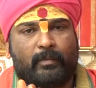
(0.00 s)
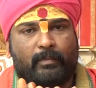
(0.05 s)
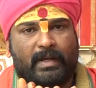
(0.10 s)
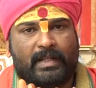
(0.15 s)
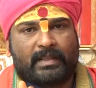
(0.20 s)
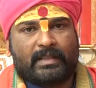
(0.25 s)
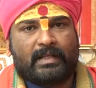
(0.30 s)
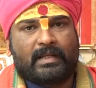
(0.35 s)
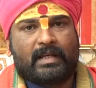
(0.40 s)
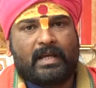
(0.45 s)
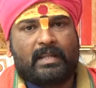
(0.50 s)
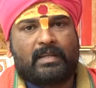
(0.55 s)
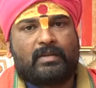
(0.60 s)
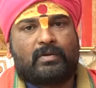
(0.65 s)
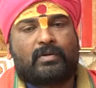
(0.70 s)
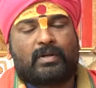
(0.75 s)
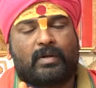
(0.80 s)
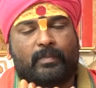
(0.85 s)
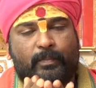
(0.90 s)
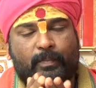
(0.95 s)
భర్తగారి
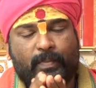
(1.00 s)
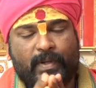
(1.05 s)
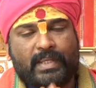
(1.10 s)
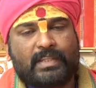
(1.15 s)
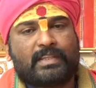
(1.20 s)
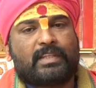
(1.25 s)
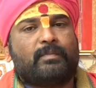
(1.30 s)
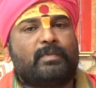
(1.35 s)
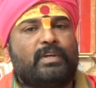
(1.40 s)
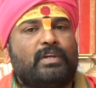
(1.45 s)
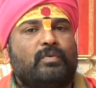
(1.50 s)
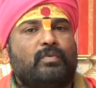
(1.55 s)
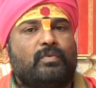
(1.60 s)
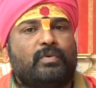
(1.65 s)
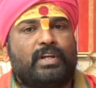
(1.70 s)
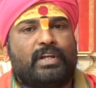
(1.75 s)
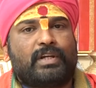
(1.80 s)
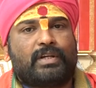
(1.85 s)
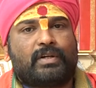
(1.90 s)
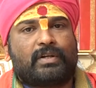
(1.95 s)
యొక్క ప్రీతి మీకు
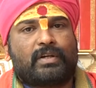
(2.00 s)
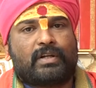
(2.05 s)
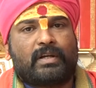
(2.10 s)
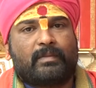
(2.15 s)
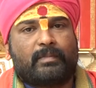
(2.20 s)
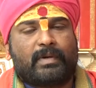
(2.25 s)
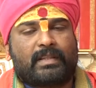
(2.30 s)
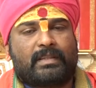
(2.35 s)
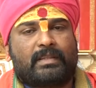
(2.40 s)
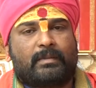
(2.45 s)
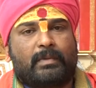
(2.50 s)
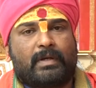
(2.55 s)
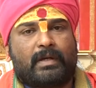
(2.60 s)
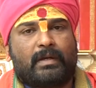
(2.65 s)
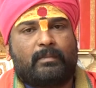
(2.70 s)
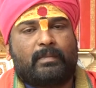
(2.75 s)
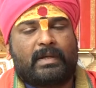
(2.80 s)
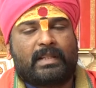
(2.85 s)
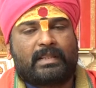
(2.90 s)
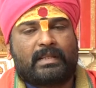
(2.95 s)
ఉండేటట్టుగా భర్త
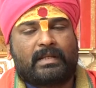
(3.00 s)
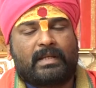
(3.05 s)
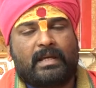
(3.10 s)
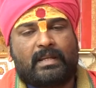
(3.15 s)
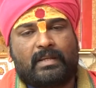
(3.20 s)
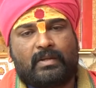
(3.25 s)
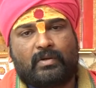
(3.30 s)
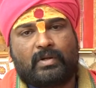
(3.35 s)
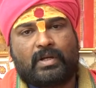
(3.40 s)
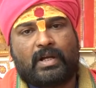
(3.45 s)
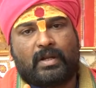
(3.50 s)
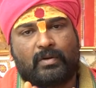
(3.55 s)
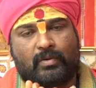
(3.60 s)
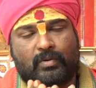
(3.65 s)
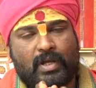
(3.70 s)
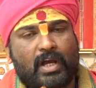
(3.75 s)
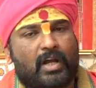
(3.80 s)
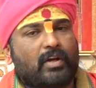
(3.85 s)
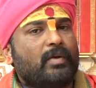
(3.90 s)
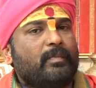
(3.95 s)
భర్తగారి యొక్క
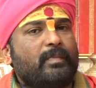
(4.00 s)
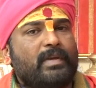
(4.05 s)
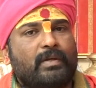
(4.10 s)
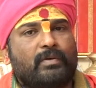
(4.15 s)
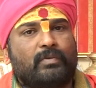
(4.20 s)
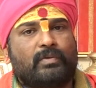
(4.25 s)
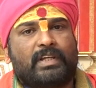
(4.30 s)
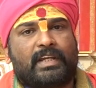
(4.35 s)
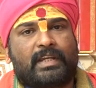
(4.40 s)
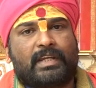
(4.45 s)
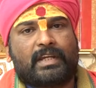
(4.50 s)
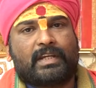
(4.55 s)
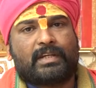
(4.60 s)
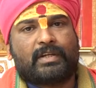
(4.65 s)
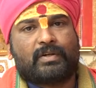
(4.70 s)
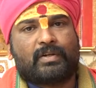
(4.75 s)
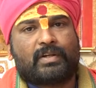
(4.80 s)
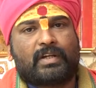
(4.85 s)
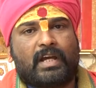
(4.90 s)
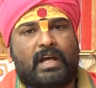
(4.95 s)
అనురాగం మీకు
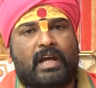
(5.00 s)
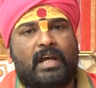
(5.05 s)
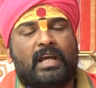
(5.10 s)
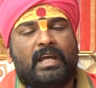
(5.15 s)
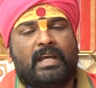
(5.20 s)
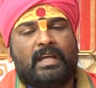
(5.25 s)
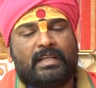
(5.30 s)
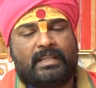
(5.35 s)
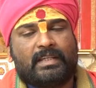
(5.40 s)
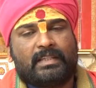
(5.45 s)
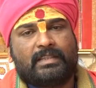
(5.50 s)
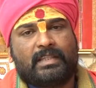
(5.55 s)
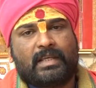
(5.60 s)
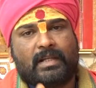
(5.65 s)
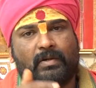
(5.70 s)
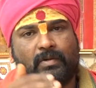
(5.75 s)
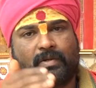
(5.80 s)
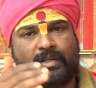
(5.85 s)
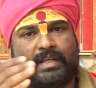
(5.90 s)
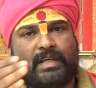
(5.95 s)
దక్కేటట్టుగా
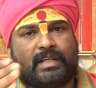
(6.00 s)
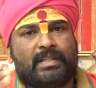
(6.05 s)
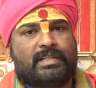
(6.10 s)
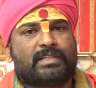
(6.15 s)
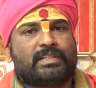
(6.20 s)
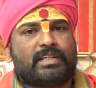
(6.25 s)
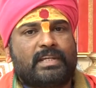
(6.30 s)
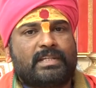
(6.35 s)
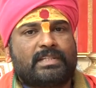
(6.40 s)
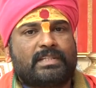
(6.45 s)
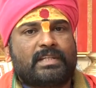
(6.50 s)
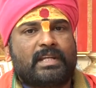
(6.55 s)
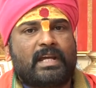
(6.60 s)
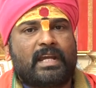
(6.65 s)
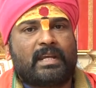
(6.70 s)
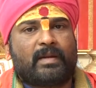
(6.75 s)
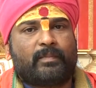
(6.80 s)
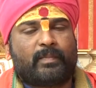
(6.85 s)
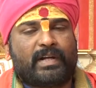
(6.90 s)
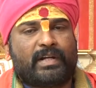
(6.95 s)
ఇతరులు ఏది చేసినా
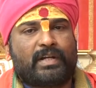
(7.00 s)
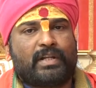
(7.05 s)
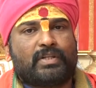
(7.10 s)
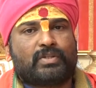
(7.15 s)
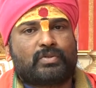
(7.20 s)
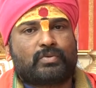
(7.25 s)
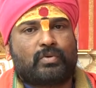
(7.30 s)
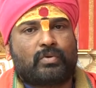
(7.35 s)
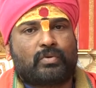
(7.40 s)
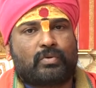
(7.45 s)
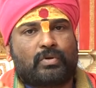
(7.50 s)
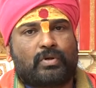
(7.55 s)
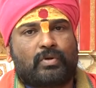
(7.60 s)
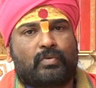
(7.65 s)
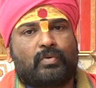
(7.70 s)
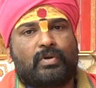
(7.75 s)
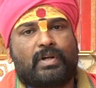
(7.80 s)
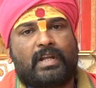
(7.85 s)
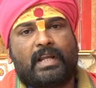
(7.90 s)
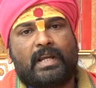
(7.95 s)
ఆయన పట్టించుకోకుండా
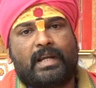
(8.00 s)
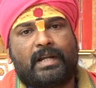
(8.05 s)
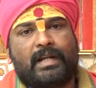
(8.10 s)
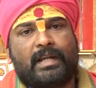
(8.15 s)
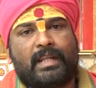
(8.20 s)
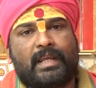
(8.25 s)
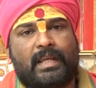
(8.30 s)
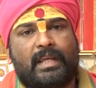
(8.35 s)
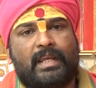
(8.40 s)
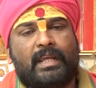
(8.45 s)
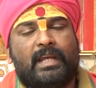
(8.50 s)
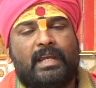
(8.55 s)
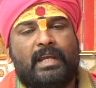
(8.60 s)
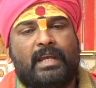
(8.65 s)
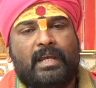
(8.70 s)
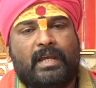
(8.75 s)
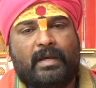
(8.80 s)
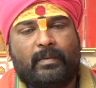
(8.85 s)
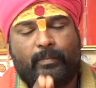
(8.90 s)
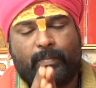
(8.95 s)
ఉండాలంటే
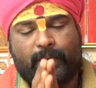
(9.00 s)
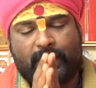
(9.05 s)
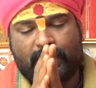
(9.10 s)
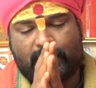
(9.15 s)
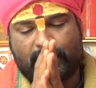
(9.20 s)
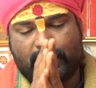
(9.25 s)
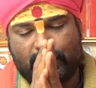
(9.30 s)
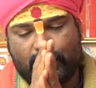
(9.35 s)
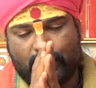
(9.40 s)
ప్రతి